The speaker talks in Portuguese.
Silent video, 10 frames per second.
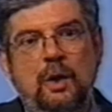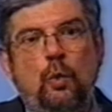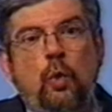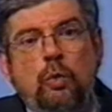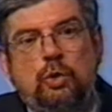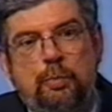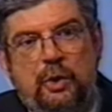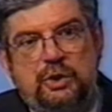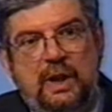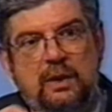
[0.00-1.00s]
O outro
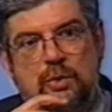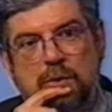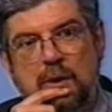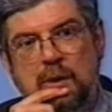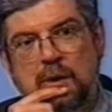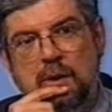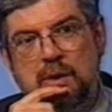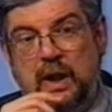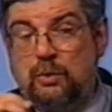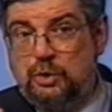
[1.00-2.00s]
projeto
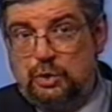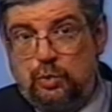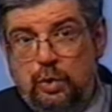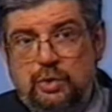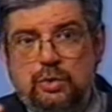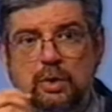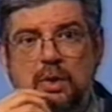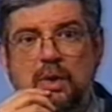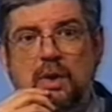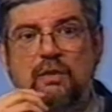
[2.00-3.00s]
tem um discurso,
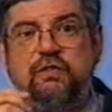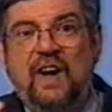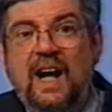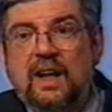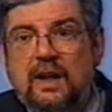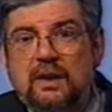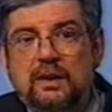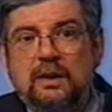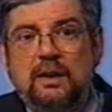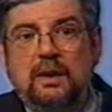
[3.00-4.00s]
fala,
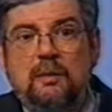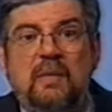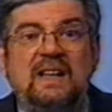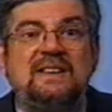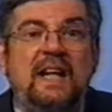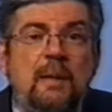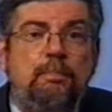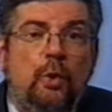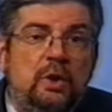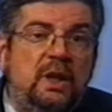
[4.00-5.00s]
mas é
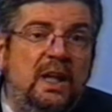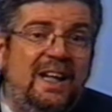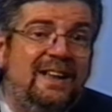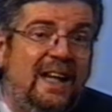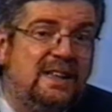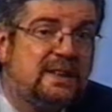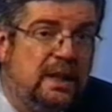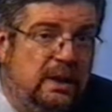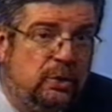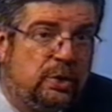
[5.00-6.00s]
poder há 10
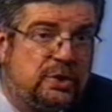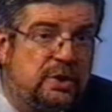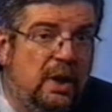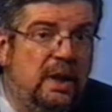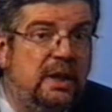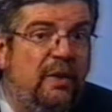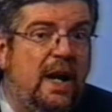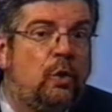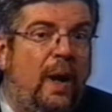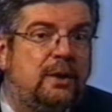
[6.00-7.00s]
anos, não é
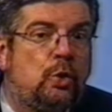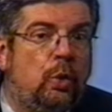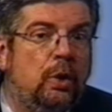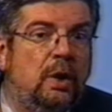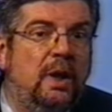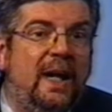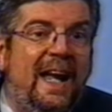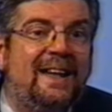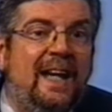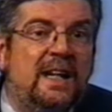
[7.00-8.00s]
há 4,
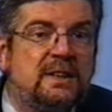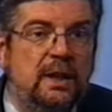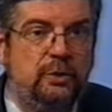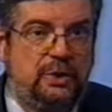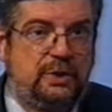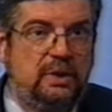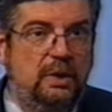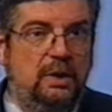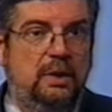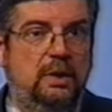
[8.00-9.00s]
é há 10 anos.
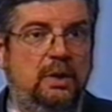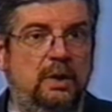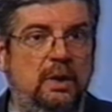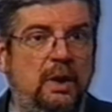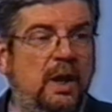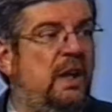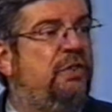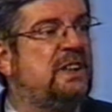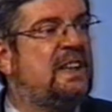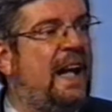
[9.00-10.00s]
E
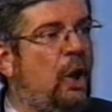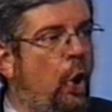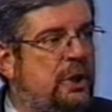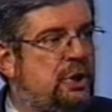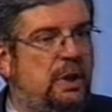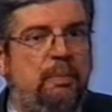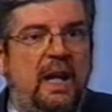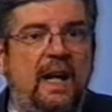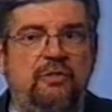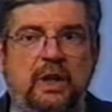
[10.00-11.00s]
fez calote de
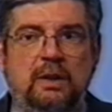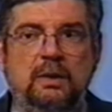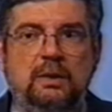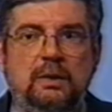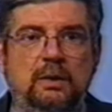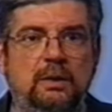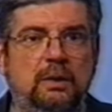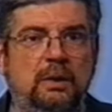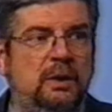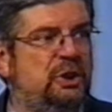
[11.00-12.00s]
palavra
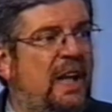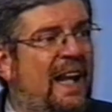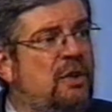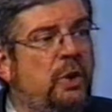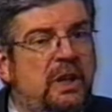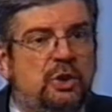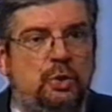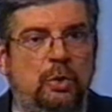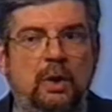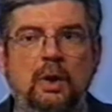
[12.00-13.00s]
já lá no
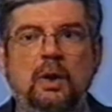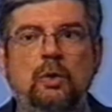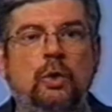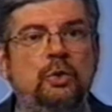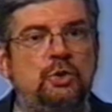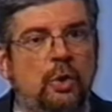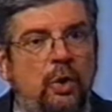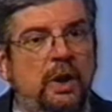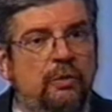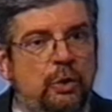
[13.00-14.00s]
início, quando o senhor
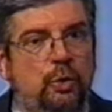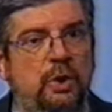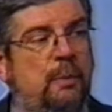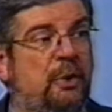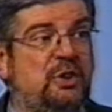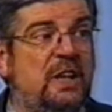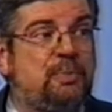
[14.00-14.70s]
Olivo Dutra, para usar a